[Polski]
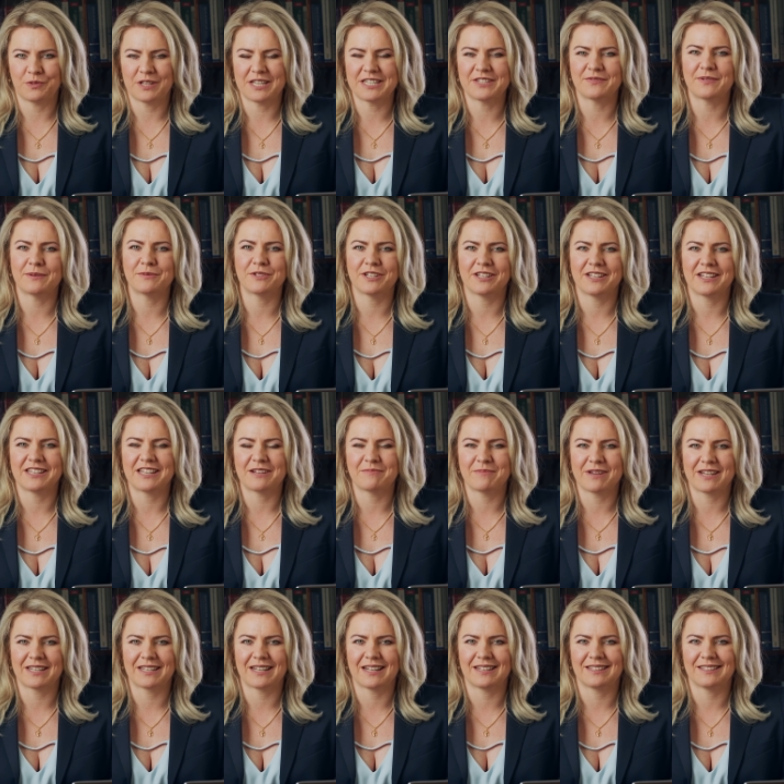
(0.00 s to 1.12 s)
Nazywam się Aneta
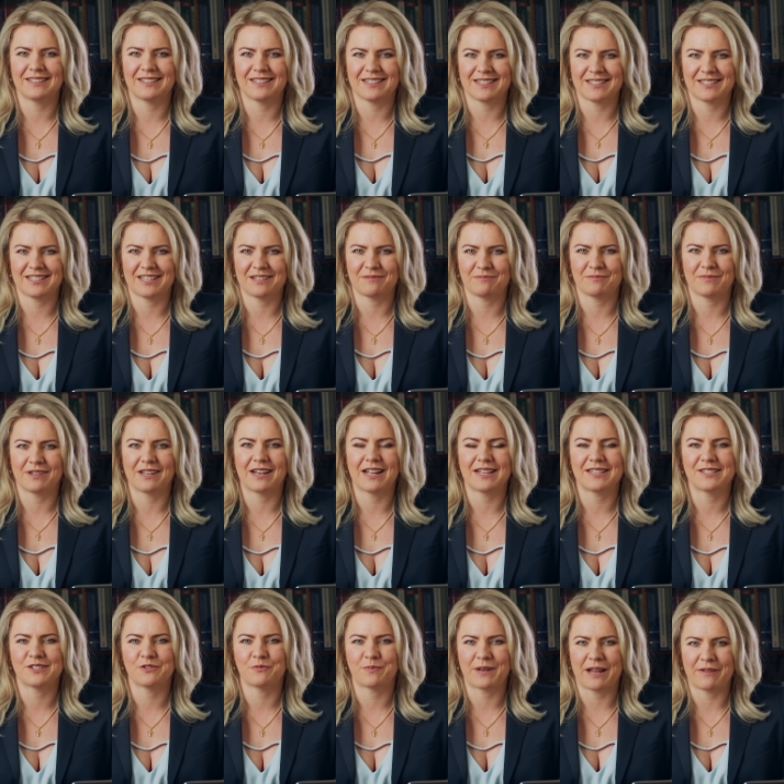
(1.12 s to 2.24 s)
Bernat i jestem
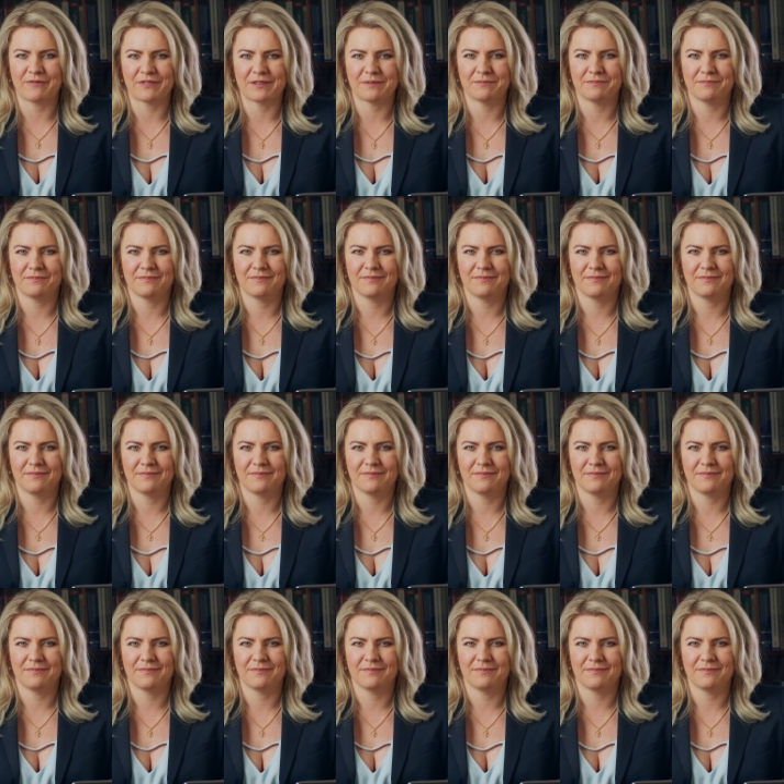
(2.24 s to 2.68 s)
radcą prawnym.